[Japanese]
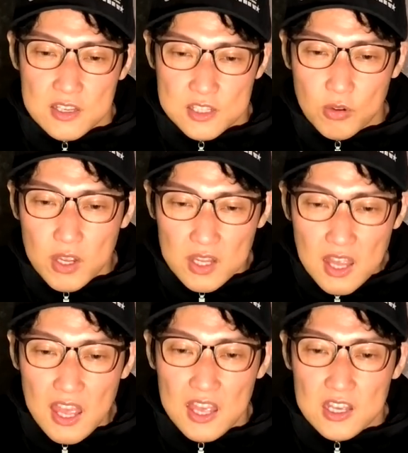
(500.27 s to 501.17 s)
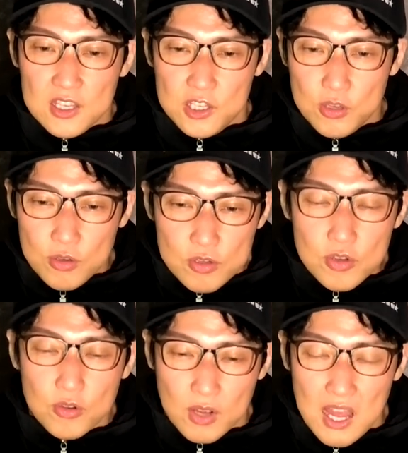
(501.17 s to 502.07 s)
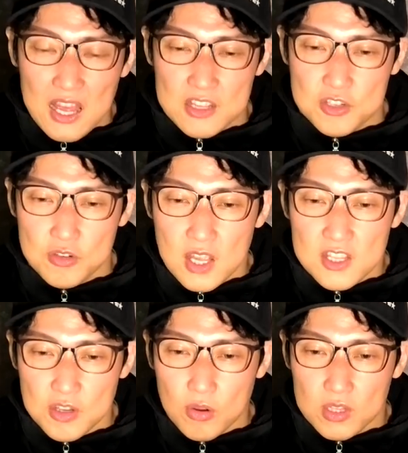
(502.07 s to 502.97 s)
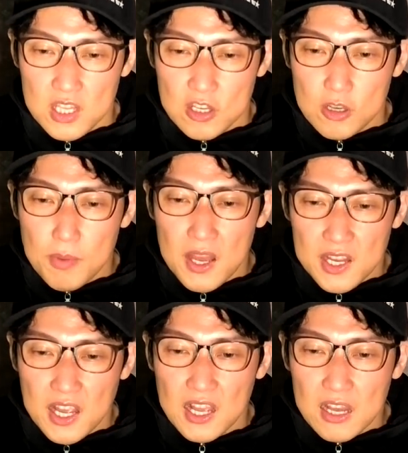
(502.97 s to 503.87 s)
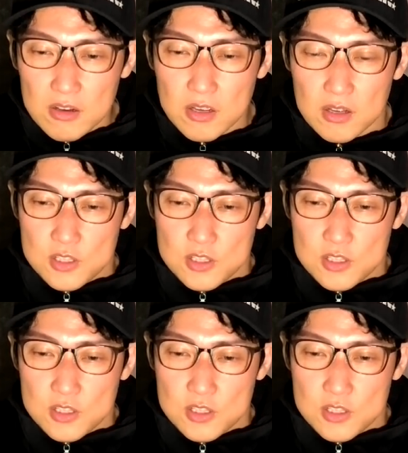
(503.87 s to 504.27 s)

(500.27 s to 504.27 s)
それで、給油所とか充電所に行く場合にかかる、